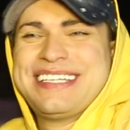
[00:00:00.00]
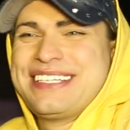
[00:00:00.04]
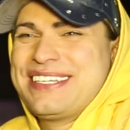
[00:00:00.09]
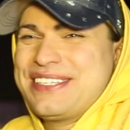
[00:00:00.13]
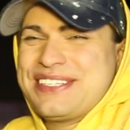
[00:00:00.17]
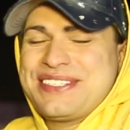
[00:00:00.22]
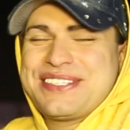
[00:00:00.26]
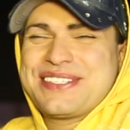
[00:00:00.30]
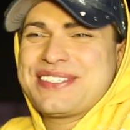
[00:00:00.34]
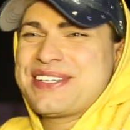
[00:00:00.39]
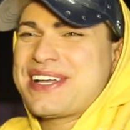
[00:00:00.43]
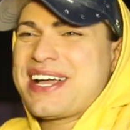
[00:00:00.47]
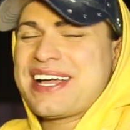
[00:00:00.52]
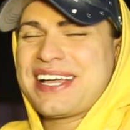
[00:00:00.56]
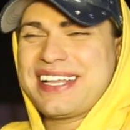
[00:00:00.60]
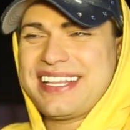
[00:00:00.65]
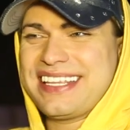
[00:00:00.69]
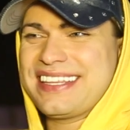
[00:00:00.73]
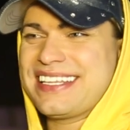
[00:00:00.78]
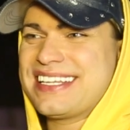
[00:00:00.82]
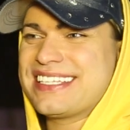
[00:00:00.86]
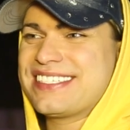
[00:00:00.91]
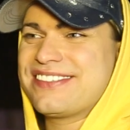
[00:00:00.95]
я даже как
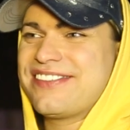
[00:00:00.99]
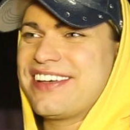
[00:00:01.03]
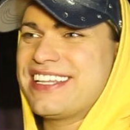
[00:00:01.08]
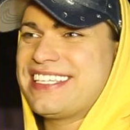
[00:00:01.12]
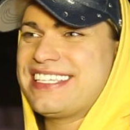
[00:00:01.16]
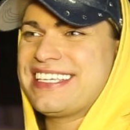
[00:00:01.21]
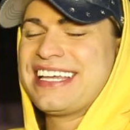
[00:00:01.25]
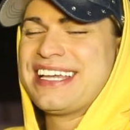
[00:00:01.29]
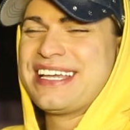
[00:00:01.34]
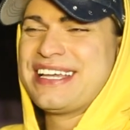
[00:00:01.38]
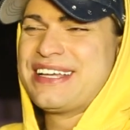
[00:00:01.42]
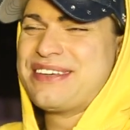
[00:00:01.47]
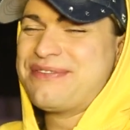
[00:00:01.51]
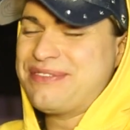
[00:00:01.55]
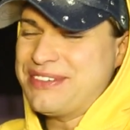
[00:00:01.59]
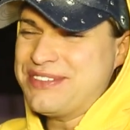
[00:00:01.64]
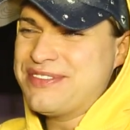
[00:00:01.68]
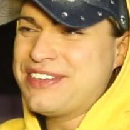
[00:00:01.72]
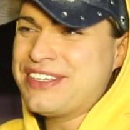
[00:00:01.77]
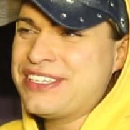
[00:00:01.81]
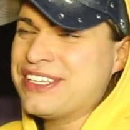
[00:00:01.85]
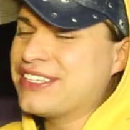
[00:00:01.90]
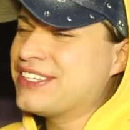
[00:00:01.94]
это назвать.
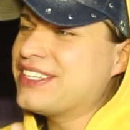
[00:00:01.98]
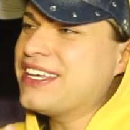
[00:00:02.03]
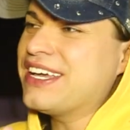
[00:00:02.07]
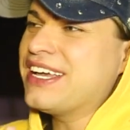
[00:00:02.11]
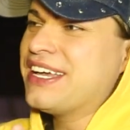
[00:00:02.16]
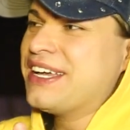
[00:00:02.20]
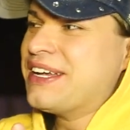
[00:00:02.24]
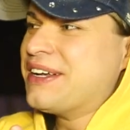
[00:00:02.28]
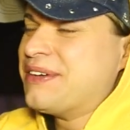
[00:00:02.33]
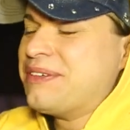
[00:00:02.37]
Понимаете, нет, я...